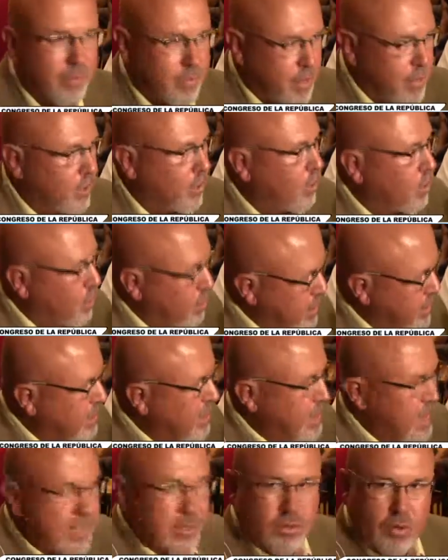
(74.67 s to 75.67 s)
bueno, hoy
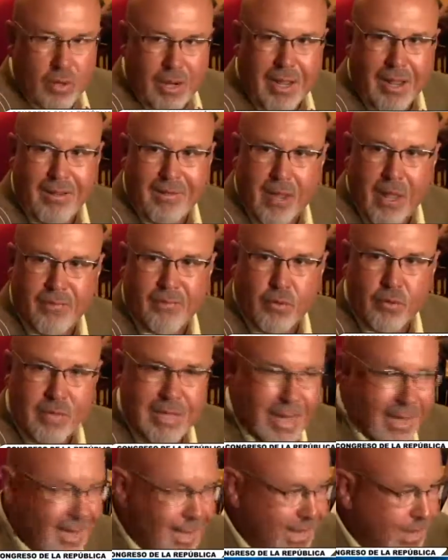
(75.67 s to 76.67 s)
día toca
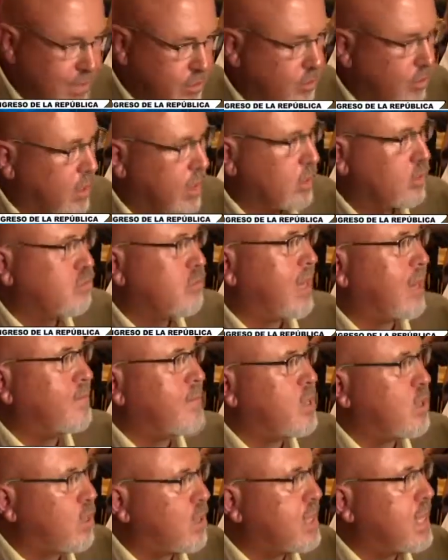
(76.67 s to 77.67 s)
afrontar esto que es una
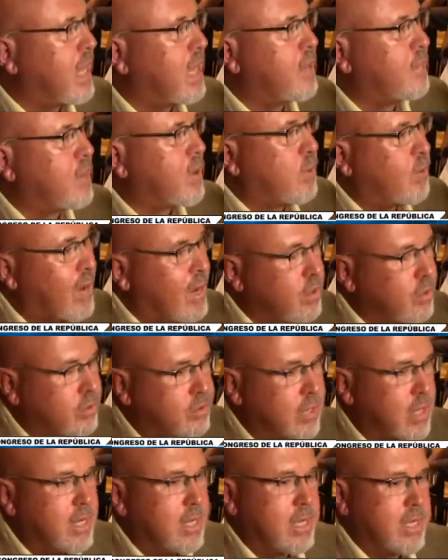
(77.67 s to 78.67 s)
minoría de
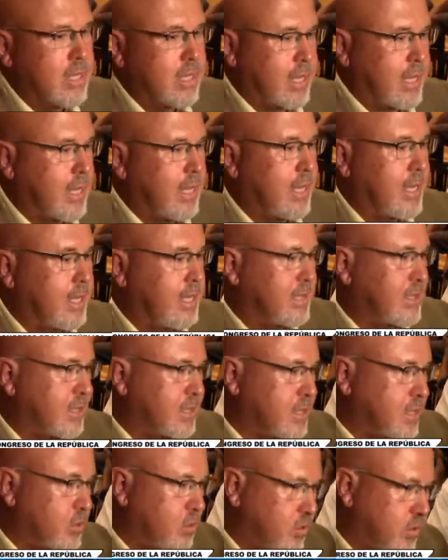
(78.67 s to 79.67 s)
peruanos que
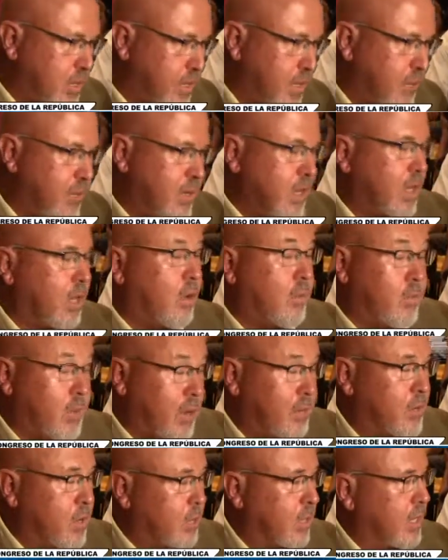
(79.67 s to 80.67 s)
está siendo discriminado
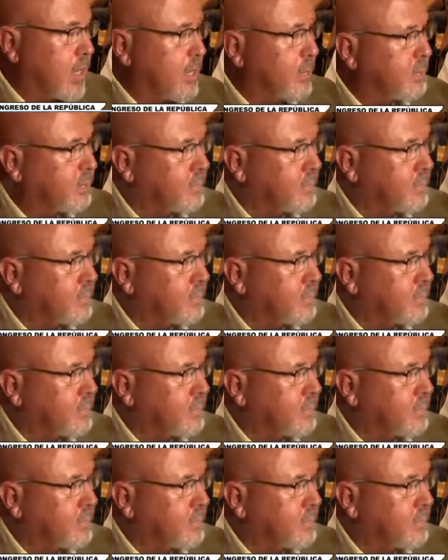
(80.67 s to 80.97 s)
por la mayoría.